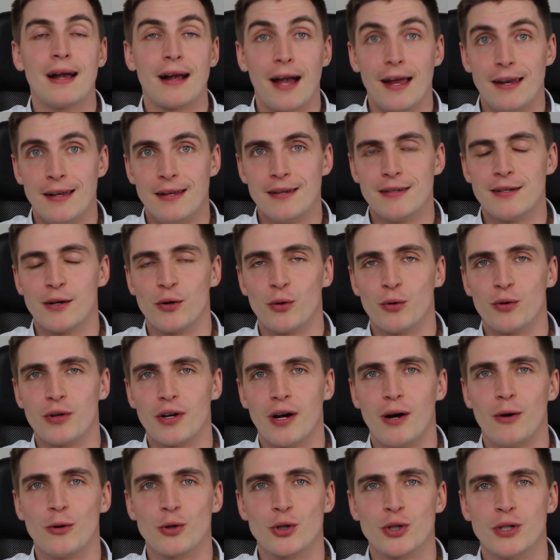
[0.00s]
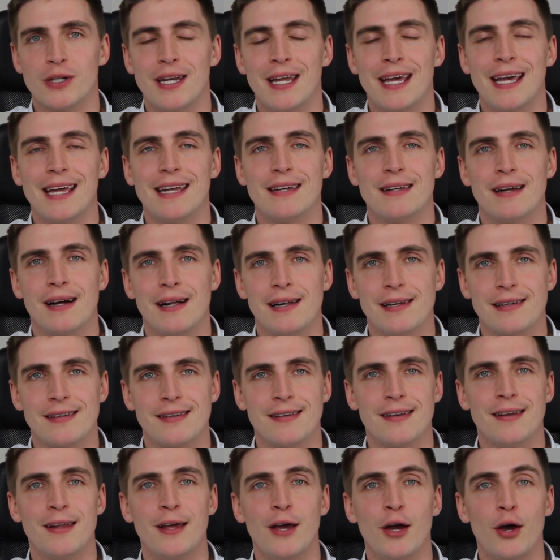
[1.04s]
kein Hintergrundrauschen
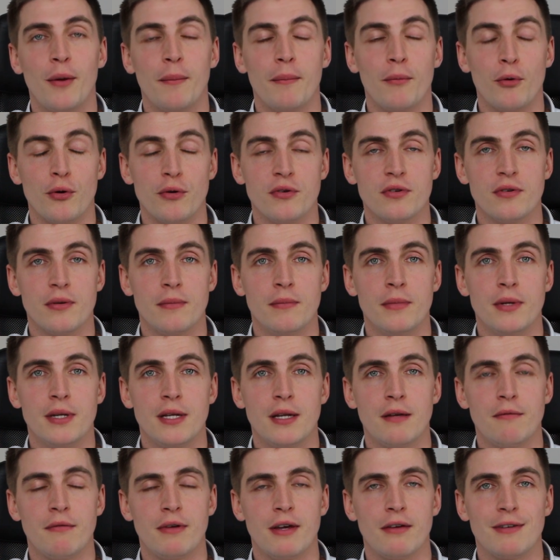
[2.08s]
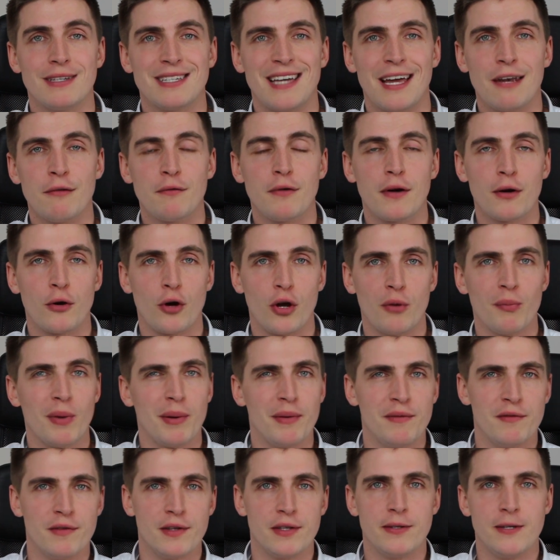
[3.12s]
enthalten und mit denen wir was anfangen können
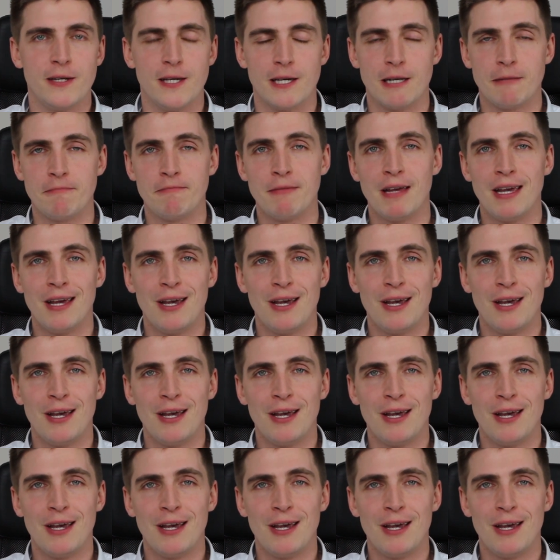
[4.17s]
beim Investieren.